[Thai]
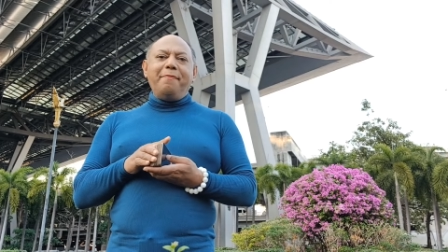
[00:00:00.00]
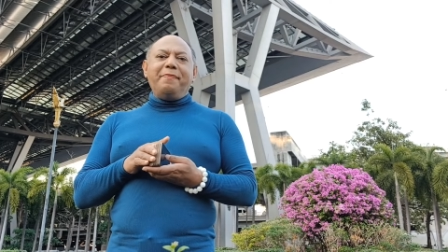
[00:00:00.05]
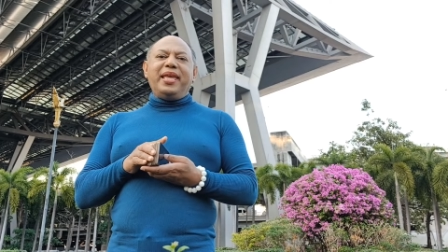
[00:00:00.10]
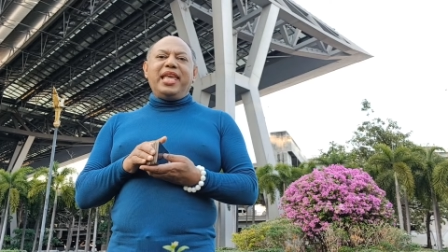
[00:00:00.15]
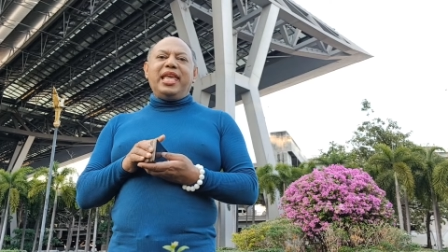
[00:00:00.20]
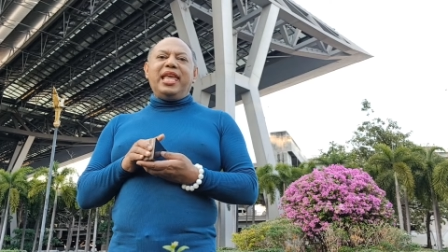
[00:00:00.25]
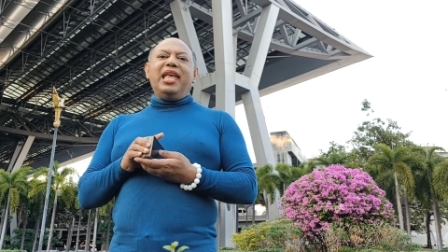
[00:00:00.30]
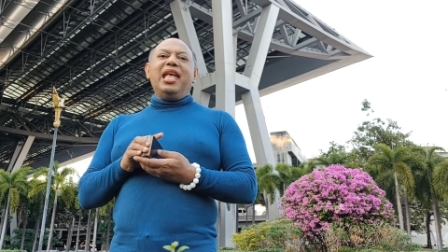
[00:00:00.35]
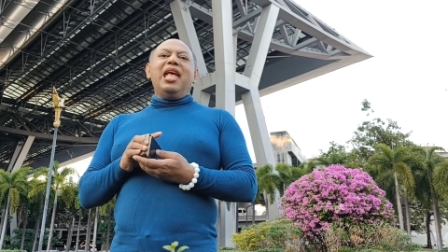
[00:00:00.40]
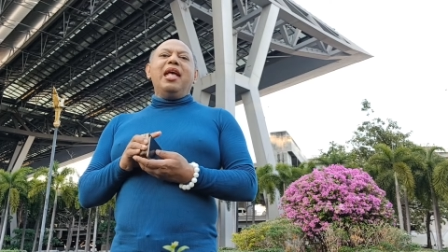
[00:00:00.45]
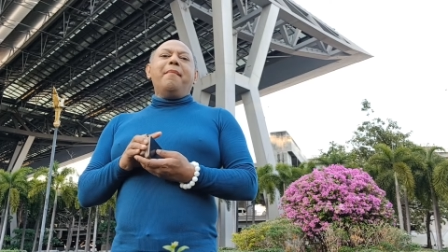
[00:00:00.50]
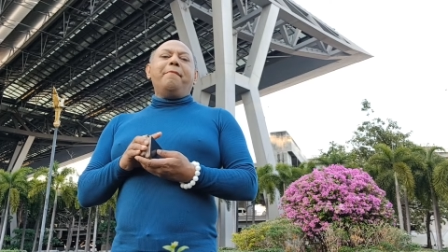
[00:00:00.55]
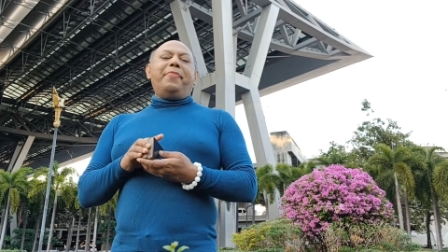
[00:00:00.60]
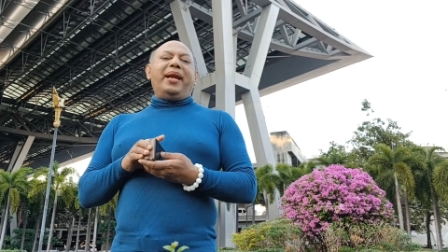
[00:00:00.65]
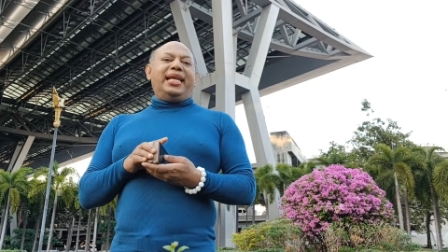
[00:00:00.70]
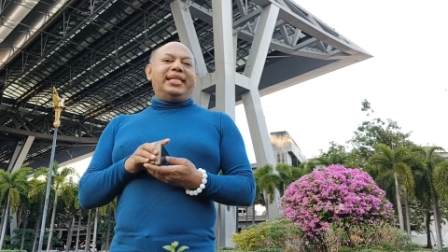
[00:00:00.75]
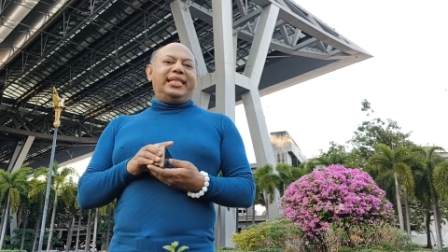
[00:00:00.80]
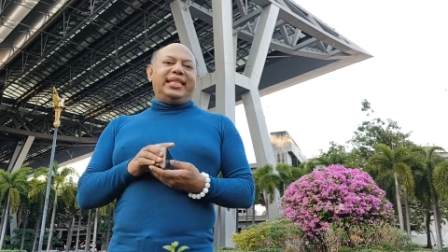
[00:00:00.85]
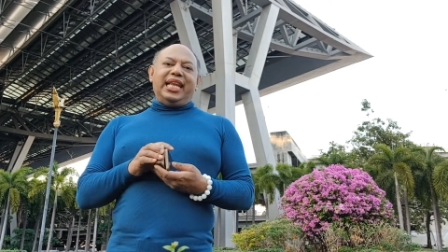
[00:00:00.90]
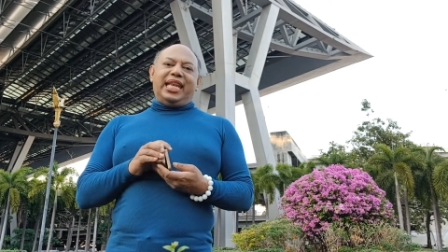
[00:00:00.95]
มีป
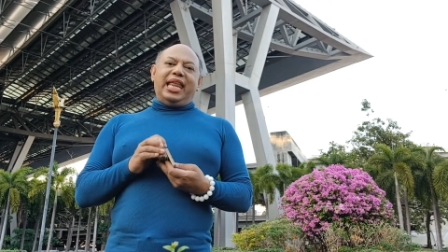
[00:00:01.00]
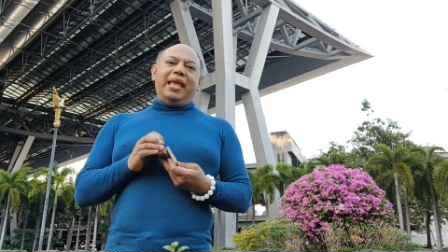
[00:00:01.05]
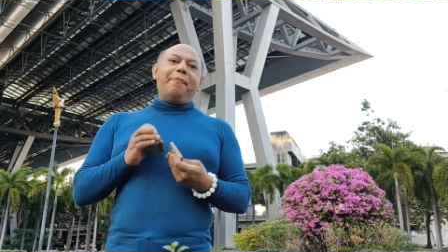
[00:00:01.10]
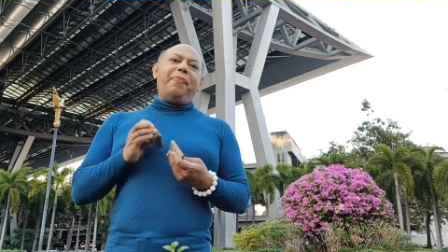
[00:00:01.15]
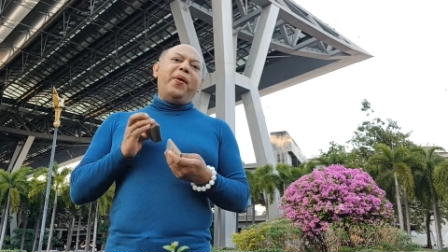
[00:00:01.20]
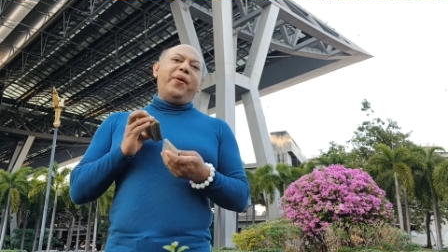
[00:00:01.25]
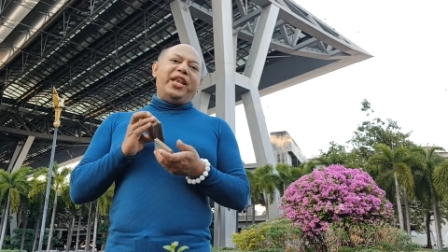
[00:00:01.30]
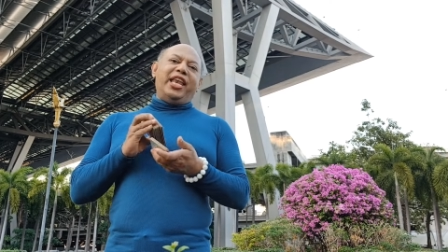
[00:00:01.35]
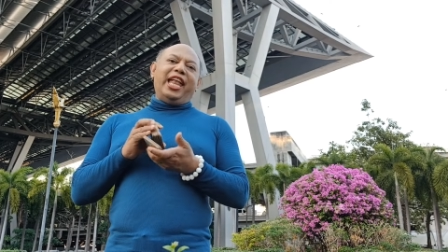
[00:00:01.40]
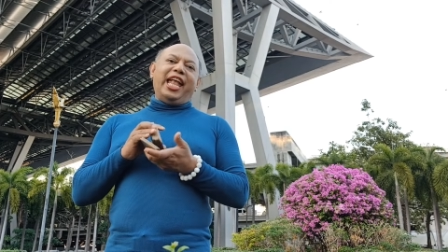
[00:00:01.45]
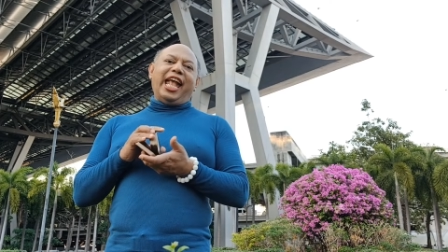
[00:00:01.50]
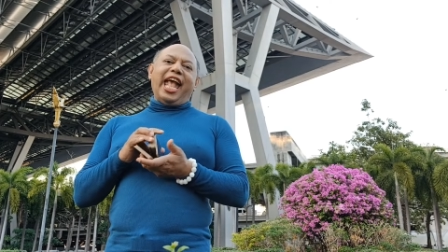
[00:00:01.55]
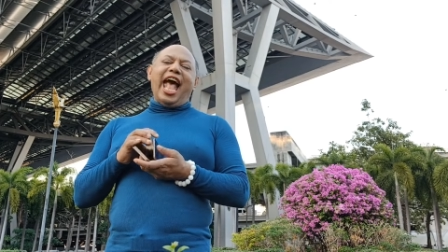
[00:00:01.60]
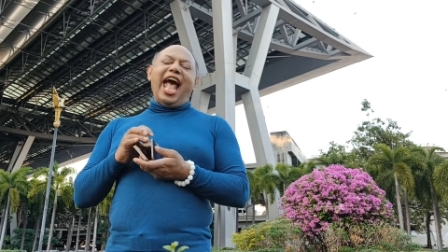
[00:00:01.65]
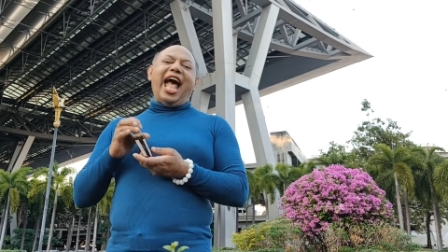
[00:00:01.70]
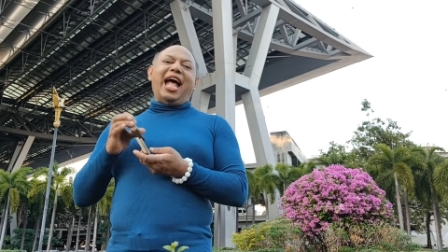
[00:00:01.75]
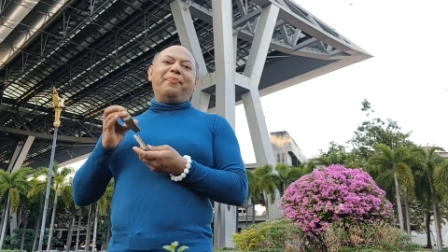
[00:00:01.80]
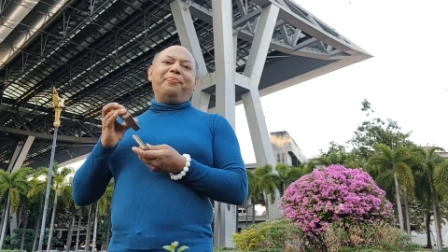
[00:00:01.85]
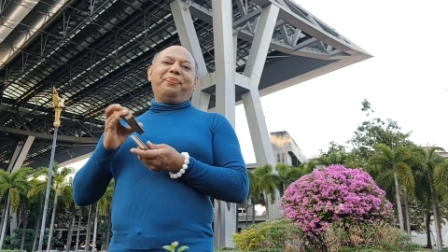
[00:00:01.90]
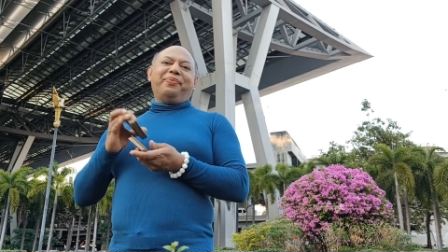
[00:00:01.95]
ระสิทธิผล
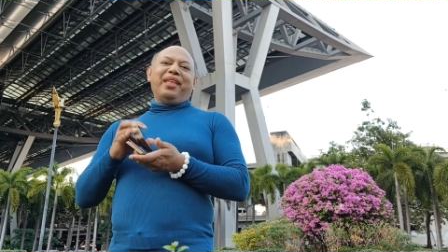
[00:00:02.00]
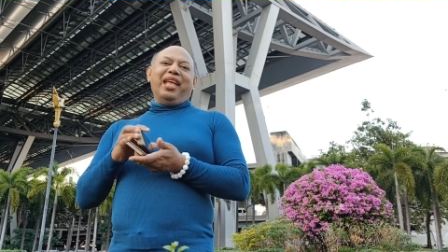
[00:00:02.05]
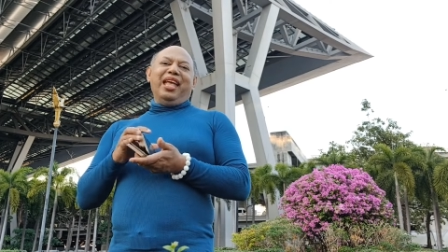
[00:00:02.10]
ค่ะ